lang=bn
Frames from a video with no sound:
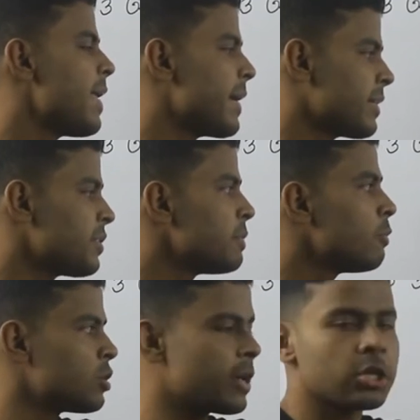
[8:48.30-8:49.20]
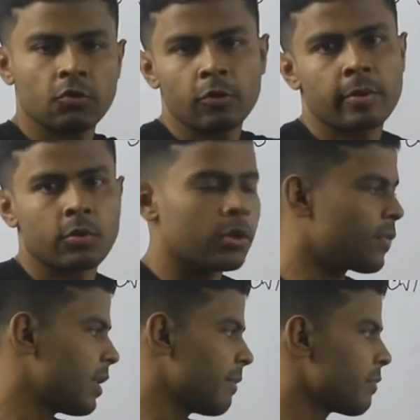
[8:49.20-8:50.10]
একটা ত্রিভুজের ক্ষেত্রফল বের করে
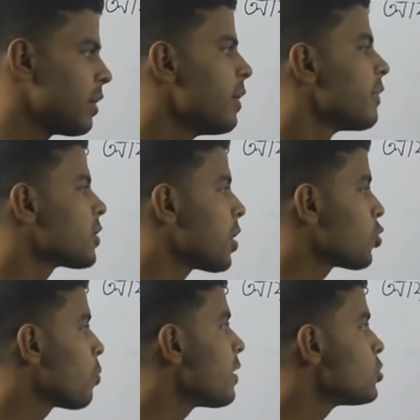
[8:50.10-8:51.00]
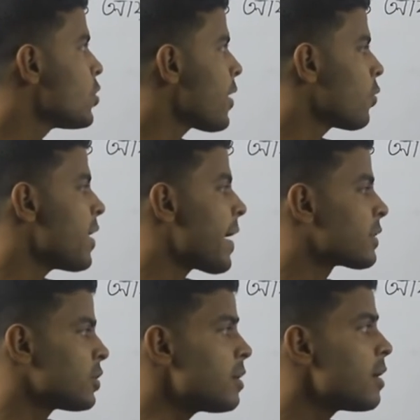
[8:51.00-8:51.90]
ফেললাম তাহলে তোমার নিশ্চয়ই এখন
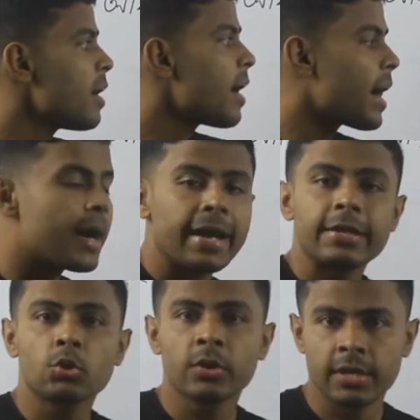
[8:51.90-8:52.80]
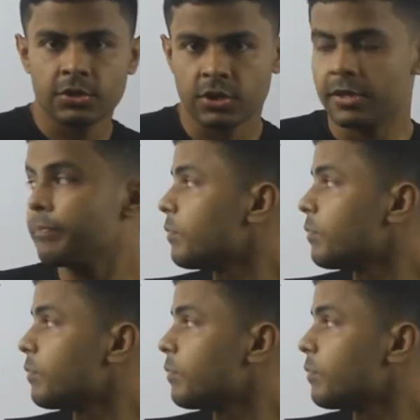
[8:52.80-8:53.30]
একটা আয়তক্ষেত্রের